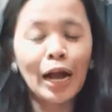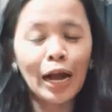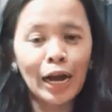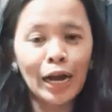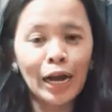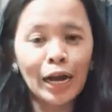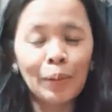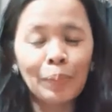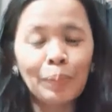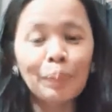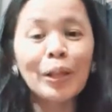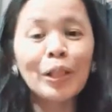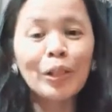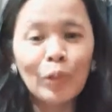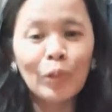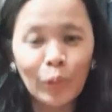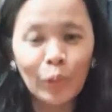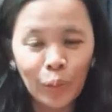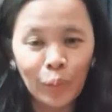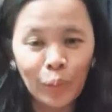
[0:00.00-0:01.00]
uh,
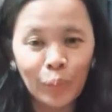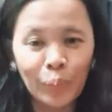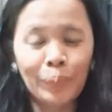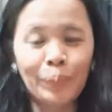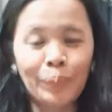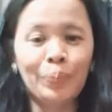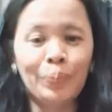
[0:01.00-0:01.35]
panloob